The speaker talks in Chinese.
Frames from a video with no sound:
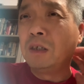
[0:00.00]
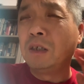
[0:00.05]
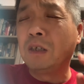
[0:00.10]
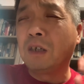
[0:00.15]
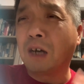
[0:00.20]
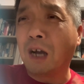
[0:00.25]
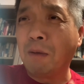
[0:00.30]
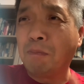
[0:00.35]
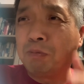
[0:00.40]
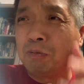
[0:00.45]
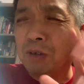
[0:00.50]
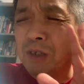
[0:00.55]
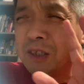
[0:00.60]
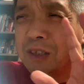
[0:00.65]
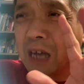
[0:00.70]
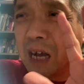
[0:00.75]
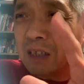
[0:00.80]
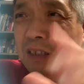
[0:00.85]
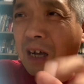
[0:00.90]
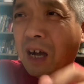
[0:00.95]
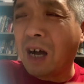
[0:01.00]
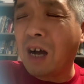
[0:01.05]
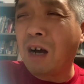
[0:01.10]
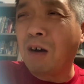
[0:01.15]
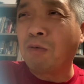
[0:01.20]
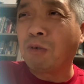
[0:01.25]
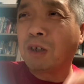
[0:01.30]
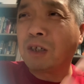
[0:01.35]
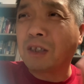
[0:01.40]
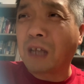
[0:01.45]
还不是打他，
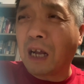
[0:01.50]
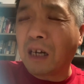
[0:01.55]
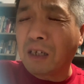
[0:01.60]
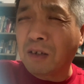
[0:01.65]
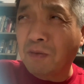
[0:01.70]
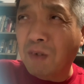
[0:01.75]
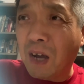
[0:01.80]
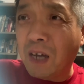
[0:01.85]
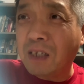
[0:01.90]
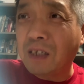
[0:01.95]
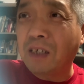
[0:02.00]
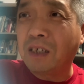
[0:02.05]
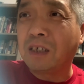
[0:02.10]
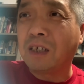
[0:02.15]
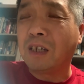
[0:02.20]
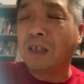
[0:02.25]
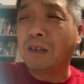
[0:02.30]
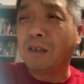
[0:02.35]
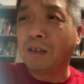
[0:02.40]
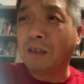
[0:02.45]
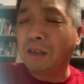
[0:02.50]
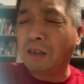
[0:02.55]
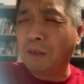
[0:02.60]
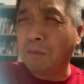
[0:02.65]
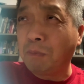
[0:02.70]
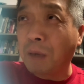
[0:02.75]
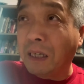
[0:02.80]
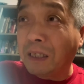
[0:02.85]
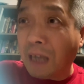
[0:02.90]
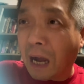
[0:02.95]
我是打另外一个人，
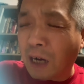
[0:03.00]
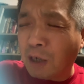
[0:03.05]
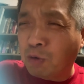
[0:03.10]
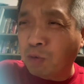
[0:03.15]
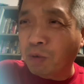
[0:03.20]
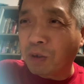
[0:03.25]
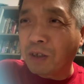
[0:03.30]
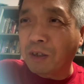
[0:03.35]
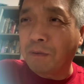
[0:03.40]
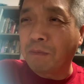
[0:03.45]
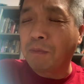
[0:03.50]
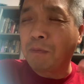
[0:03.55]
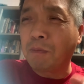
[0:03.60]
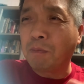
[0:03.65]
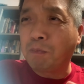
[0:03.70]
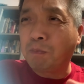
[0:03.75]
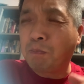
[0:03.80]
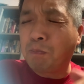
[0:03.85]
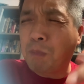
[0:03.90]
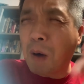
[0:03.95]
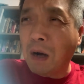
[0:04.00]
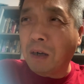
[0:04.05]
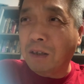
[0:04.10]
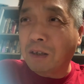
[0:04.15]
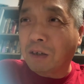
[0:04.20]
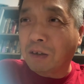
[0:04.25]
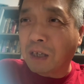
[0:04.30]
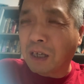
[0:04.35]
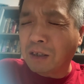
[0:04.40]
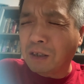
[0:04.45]
没打准，蹦
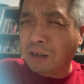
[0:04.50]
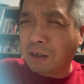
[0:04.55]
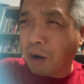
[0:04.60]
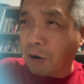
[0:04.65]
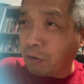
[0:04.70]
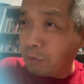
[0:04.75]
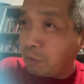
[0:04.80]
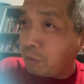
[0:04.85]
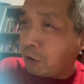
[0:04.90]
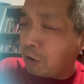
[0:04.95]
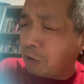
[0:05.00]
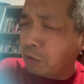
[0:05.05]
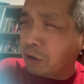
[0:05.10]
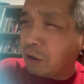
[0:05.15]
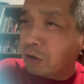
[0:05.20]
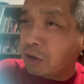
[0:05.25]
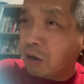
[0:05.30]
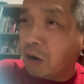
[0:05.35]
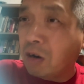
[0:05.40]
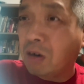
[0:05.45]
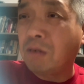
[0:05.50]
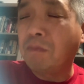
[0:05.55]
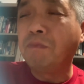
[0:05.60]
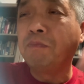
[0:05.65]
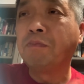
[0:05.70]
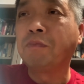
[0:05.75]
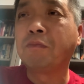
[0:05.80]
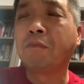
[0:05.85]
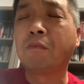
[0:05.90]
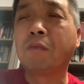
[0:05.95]
到他的脑后脑勺。
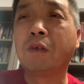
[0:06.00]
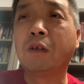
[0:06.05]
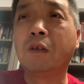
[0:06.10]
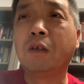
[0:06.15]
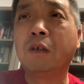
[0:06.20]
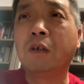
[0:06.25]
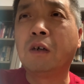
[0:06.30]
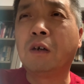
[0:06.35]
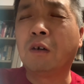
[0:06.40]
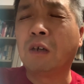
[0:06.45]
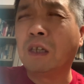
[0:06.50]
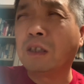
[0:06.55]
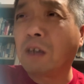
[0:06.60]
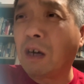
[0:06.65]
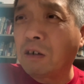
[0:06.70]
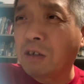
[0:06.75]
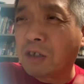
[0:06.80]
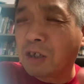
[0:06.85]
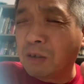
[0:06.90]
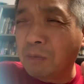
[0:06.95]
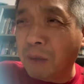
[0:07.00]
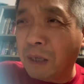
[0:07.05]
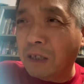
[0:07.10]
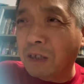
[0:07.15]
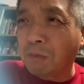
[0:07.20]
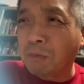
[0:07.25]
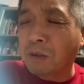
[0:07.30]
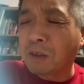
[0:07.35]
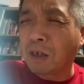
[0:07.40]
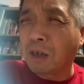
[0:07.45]
后来当时没
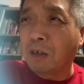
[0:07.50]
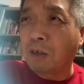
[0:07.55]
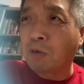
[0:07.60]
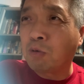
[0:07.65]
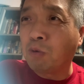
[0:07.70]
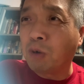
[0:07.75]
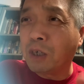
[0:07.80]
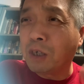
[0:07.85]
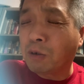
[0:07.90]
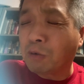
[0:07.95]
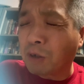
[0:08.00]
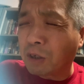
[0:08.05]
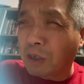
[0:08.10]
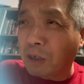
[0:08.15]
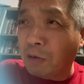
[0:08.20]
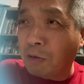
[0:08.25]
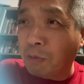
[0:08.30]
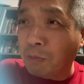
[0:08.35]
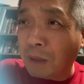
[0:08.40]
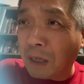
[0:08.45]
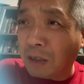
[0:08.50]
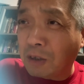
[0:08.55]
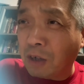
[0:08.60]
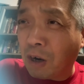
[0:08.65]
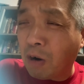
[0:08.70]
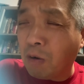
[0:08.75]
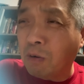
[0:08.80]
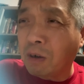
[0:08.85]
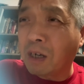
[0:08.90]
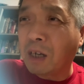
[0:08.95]
什么事儿，过一会儿上我们家
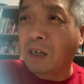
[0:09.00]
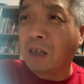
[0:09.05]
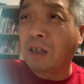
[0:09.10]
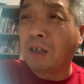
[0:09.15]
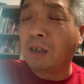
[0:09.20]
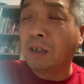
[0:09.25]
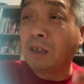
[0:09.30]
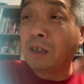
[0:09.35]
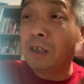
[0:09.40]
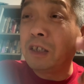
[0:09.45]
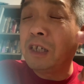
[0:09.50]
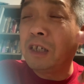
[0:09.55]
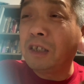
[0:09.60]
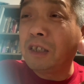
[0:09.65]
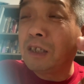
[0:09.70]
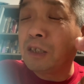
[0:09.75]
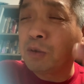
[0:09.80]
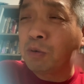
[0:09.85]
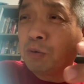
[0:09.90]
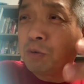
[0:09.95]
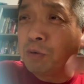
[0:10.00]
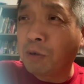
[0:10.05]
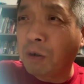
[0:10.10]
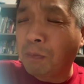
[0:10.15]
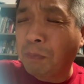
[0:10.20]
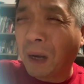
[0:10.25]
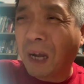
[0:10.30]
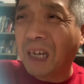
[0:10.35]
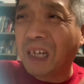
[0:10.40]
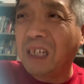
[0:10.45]
找我来了，另一个同学
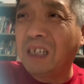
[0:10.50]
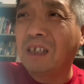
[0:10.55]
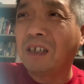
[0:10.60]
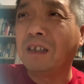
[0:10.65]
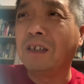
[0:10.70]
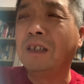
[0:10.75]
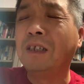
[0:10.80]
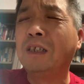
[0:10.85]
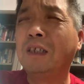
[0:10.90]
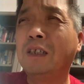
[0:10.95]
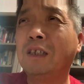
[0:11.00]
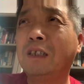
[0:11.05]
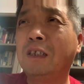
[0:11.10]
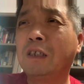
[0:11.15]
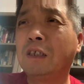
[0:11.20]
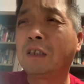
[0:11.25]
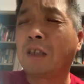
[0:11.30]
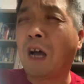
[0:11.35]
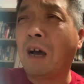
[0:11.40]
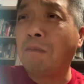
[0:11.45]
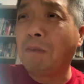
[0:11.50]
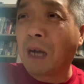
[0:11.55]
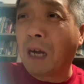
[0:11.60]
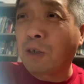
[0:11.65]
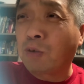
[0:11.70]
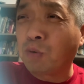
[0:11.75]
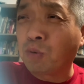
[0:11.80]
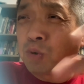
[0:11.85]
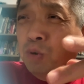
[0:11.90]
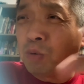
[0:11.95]
陪着。他们俩
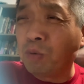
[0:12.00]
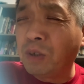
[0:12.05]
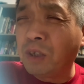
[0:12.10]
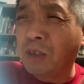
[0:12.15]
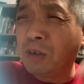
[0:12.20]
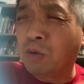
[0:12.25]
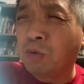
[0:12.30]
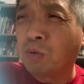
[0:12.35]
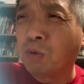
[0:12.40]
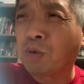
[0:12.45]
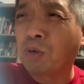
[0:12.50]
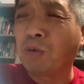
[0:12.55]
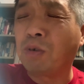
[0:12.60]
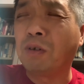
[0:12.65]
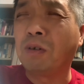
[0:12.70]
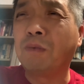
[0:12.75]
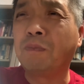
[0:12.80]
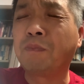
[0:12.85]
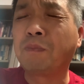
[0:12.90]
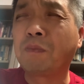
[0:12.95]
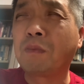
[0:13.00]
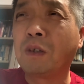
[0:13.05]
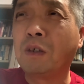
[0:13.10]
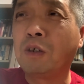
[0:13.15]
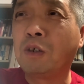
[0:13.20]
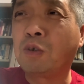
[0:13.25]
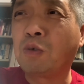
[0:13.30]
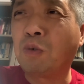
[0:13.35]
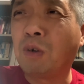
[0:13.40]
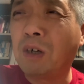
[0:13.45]
住同一个胡同，
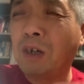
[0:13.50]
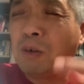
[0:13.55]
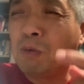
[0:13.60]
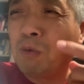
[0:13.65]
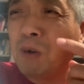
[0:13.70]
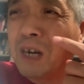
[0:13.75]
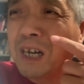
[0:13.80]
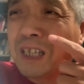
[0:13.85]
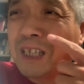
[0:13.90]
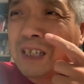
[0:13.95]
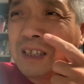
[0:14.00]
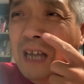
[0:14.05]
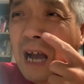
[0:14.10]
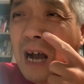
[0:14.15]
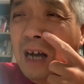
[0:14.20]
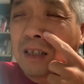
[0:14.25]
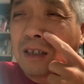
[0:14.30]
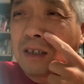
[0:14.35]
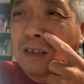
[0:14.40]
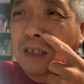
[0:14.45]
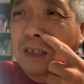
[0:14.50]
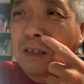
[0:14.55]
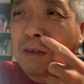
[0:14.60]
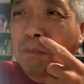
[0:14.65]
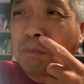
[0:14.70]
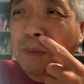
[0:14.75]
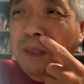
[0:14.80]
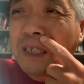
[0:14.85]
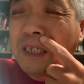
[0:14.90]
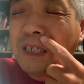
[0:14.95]
说我给他打的这个
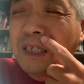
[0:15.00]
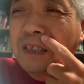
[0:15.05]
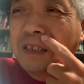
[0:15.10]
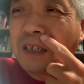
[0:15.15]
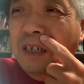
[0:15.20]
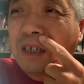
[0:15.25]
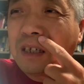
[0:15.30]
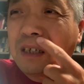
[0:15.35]
鼻子、